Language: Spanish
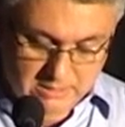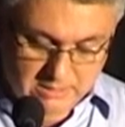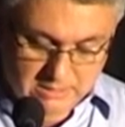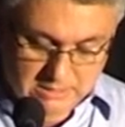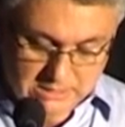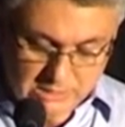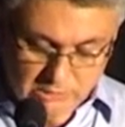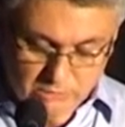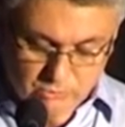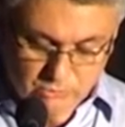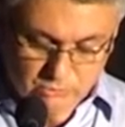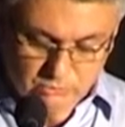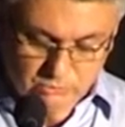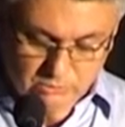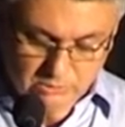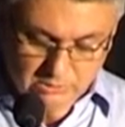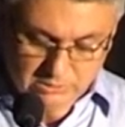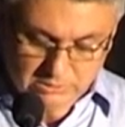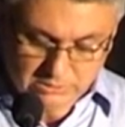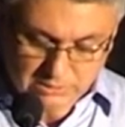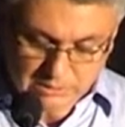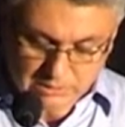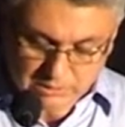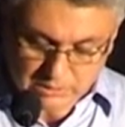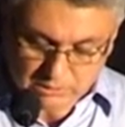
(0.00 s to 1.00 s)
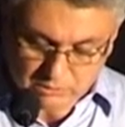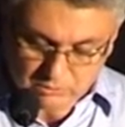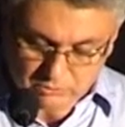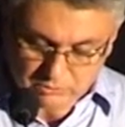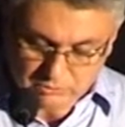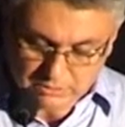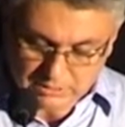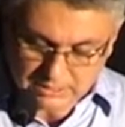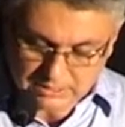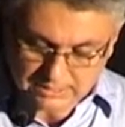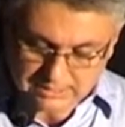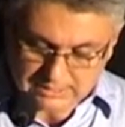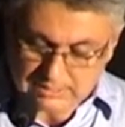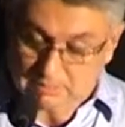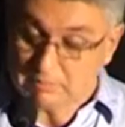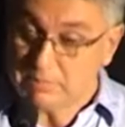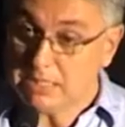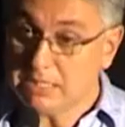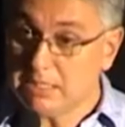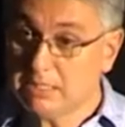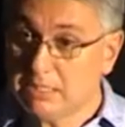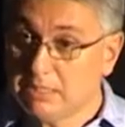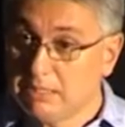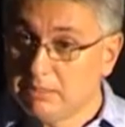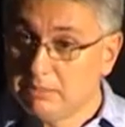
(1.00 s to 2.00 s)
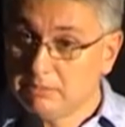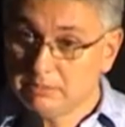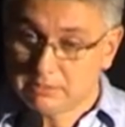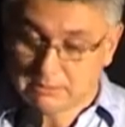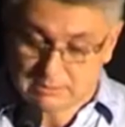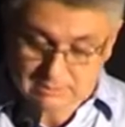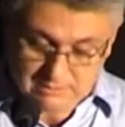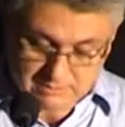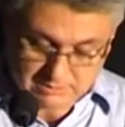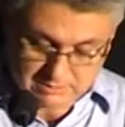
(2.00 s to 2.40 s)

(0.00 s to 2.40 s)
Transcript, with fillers: Según desde donde se mire,